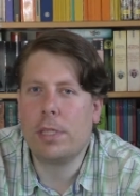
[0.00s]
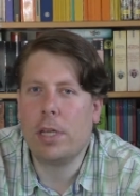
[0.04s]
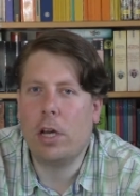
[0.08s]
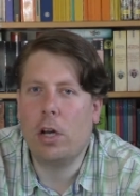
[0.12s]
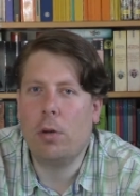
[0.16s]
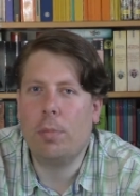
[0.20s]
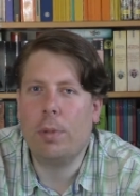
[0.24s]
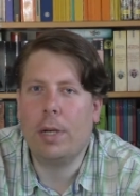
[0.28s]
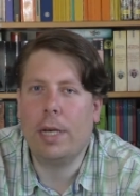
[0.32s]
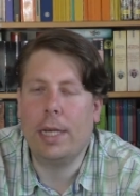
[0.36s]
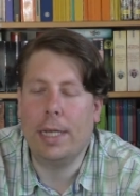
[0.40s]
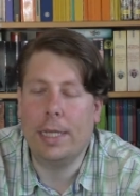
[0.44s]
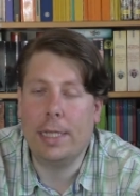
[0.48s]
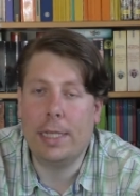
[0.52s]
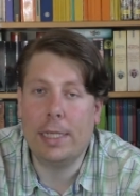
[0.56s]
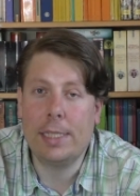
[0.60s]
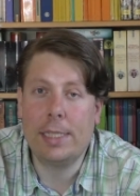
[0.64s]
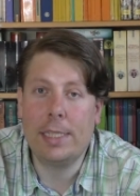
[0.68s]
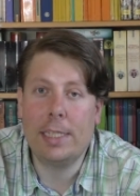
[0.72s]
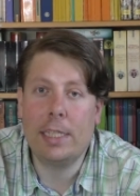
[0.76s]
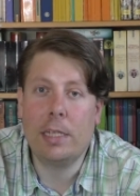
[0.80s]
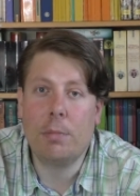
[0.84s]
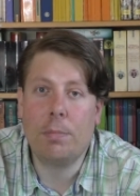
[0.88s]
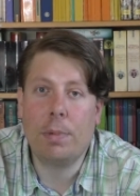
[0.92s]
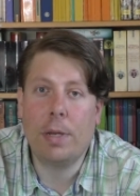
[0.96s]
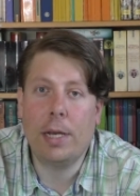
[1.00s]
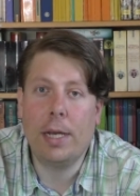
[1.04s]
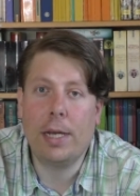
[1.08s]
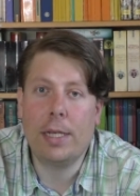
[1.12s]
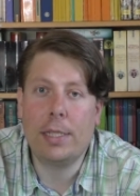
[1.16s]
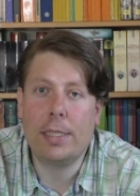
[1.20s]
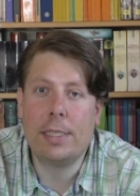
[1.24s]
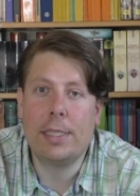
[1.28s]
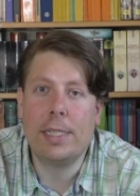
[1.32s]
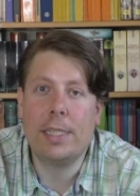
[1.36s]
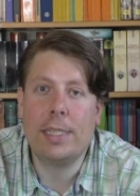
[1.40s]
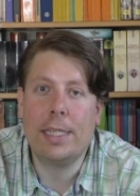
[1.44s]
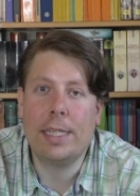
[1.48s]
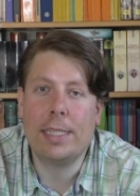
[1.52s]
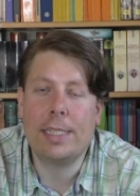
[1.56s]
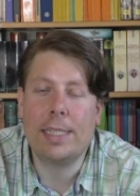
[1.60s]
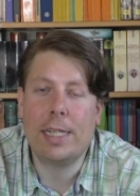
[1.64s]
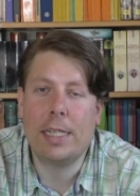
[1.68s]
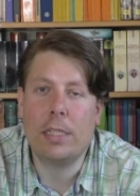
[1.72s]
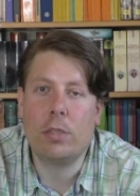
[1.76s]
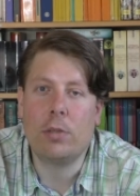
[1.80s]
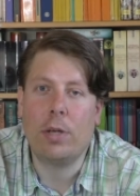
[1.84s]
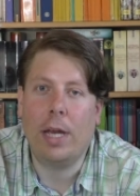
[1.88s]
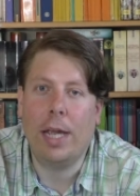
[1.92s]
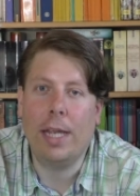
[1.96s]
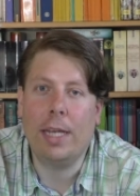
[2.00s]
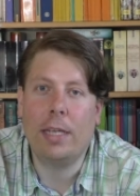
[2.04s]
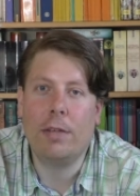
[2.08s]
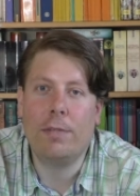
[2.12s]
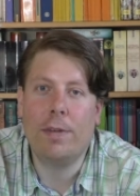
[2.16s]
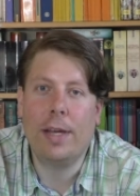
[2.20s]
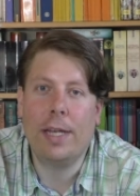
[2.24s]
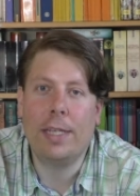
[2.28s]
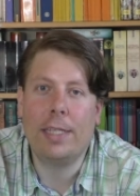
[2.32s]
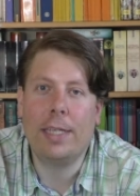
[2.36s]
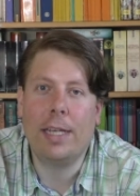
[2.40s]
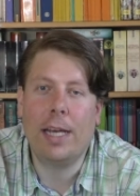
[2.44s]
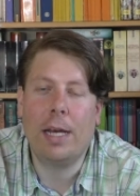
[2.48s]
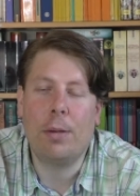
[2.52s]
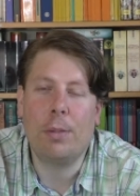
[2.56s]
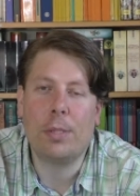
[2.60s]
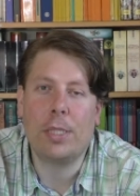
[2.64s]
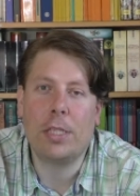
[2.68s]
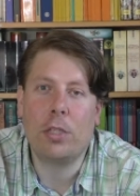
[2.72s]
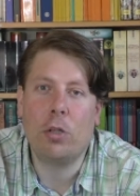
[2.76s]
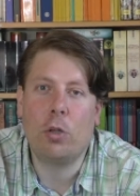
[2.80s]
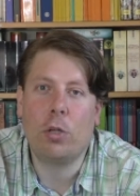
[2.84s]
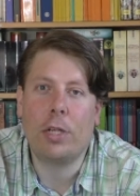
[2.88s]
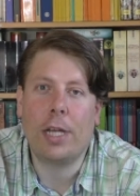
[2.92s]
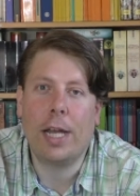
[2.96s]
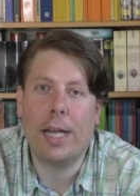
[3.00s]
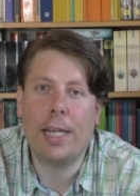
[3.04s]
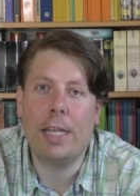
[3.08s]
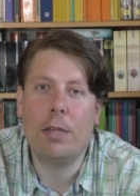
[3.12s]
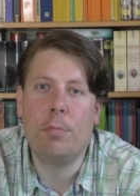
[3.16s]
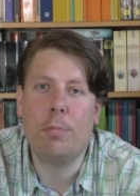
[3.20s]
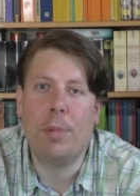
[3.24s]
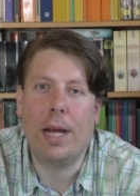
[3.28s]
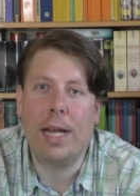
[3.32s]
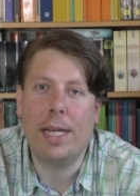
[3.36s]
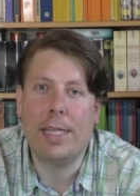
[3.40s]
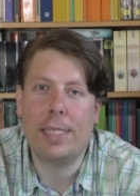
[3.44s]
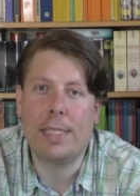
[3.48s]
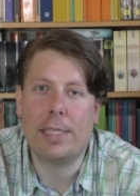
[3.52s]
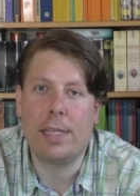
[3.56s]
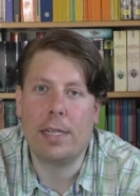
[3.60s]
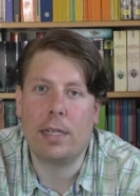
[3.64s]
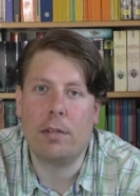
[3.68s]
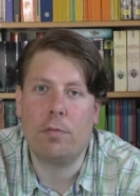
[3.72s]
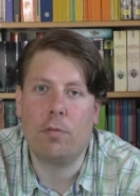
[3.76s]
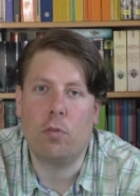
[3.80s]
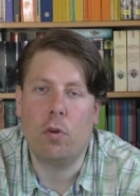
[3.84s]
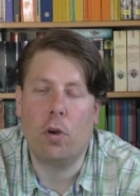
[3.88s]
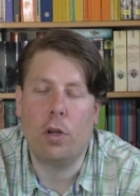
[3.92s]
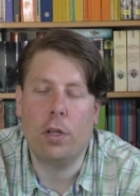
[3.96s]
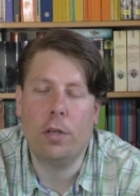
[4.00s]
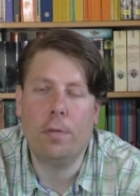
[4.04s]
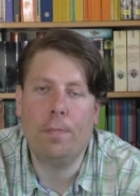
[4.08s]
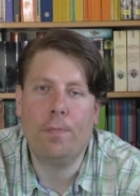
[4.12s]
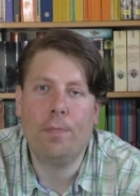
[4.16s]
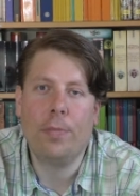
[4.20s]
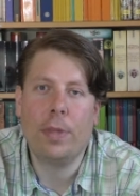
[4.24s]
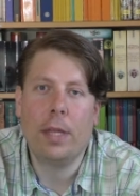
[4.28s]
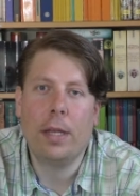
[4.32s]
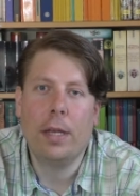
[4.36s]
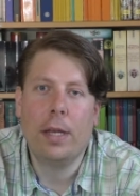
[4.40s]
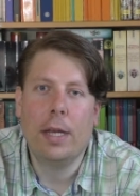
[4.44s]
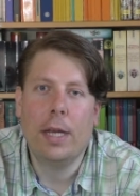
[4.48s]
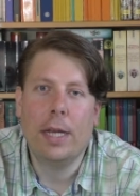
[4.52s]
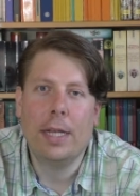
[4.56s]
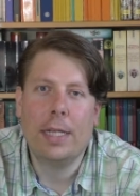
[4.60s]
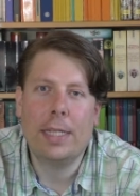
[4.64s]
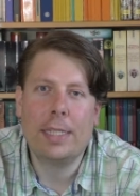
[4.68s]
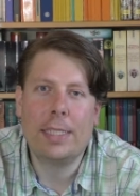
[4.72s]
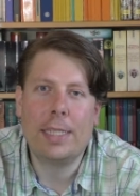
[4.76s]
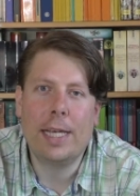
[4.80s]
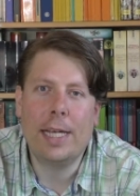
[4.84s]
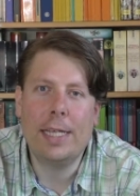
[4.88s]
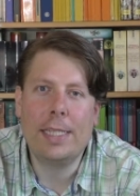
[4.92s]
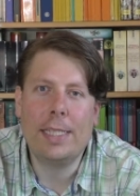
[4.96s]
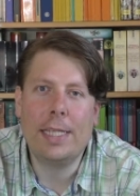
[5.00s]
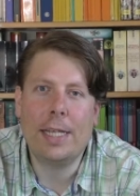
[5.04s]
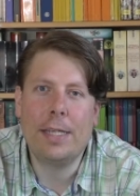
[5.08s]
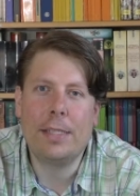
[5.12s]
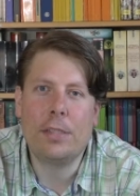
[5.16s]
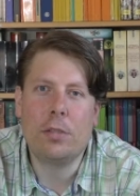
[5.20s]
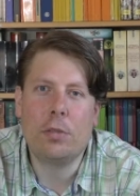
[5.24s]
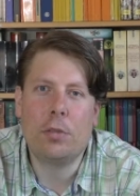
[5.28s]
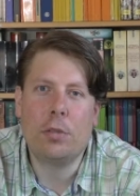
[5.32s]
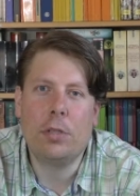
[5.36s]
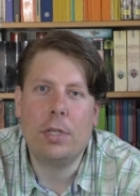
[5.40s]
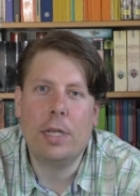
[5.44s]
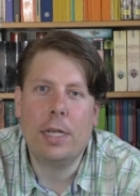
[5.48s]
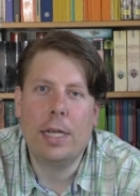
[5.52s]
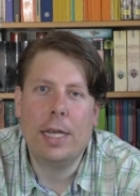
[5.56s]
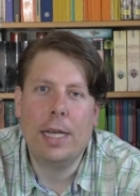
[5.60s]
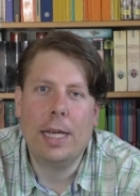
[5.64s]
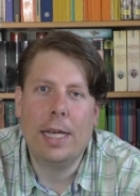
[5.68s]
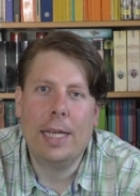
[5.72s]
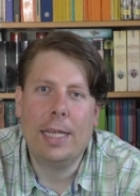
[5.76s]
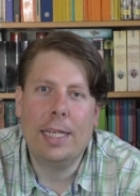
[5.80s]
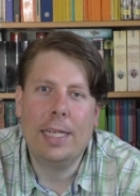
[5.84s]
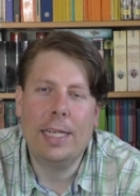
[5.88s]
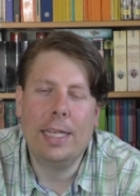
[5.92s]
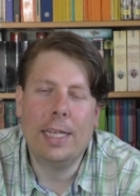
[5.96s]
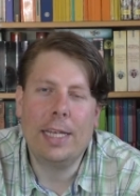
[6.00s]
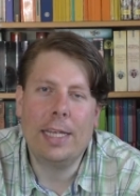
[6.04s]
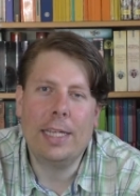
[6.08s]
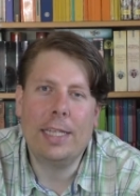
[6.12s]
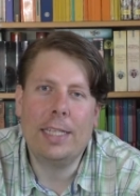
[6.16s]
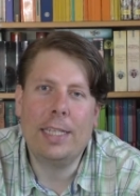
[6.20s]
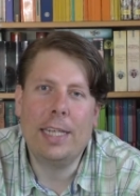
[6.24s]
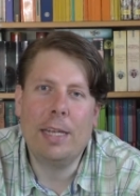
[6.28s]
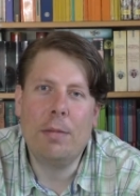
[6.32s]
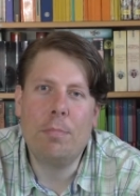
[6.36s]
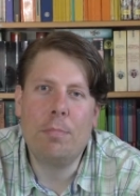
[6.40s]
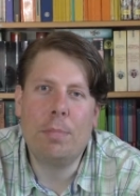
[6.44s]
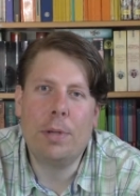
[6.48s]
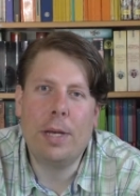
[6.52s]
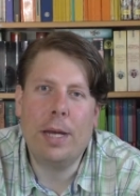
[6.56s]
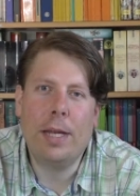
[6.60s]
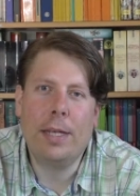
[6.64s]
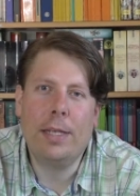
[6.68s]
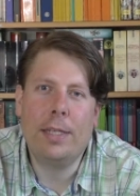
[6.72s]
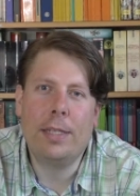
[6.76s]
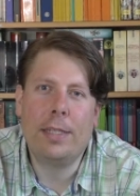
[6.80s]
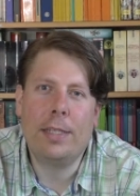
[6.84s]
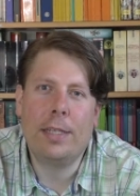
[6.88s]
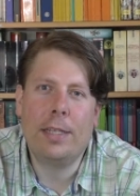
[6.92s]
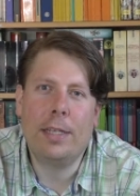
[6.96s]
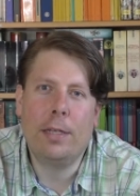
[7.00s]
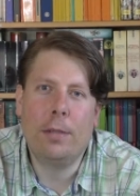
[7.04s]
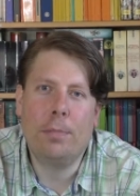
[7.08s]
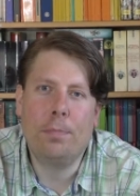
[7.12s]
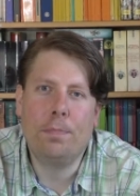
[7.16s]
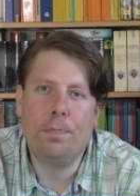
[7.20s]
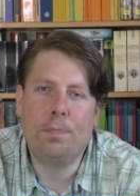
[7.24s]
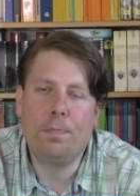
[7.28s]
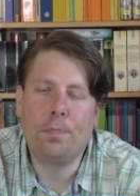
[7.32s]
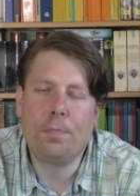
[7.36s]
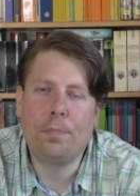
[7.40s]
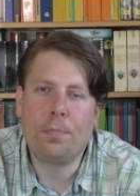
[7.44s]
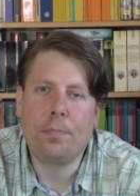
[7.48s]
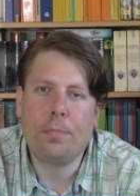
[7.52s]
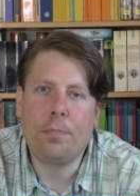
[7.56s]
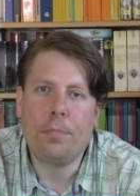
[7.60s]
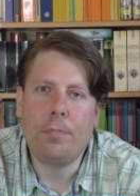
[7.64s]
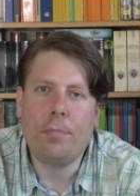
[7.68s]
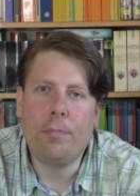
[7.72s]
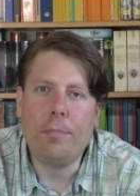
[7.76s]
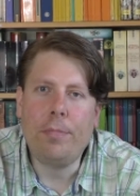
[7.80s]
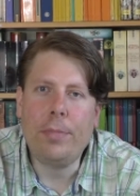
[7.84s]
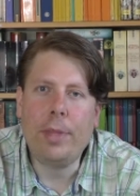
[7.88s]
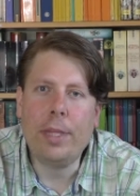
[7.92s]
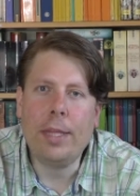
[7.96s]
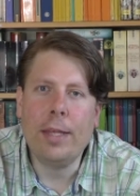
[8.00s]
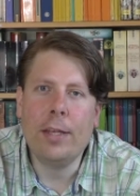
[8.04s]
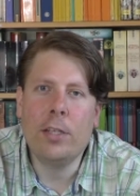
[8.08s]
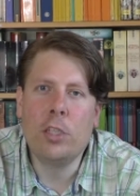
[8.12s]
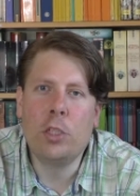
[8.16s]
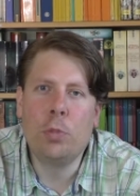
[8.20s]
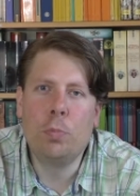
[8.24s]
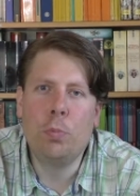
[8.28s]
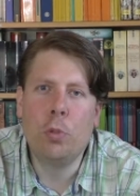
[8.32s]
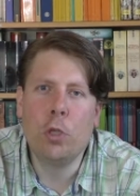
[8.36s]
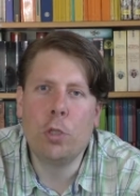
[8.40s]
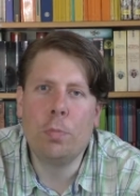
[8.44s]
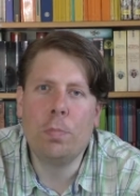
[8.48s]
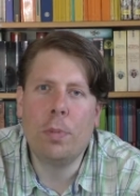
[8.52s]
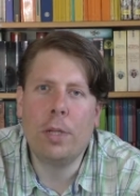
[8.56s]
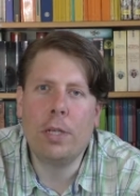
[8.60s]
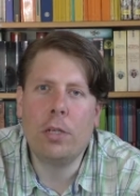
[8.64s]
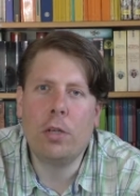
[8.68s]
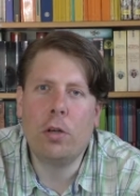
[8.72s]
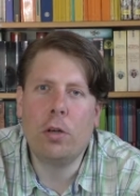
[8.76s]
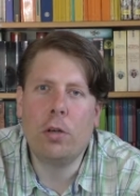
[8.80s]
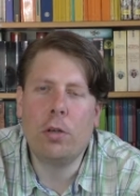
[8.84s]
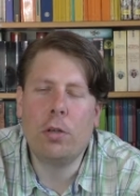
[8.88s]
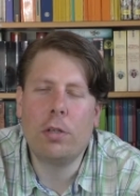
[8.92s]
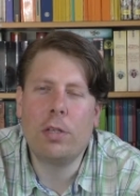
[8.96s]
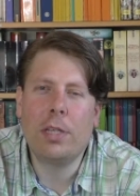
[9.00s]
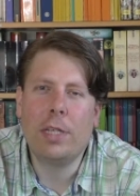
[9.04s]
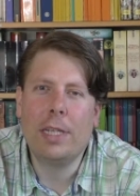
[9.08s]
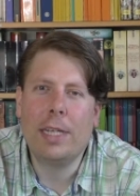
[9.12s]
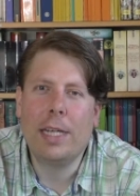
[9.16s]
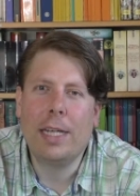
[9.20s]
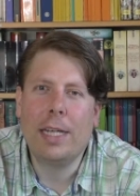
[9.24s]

Zauberer hinter sich gebracht, sind jetzt also Eingeweihte, aber sind noch keine Meister geworden. Das heißt also, hier in dem Band ähm, spürt man noch,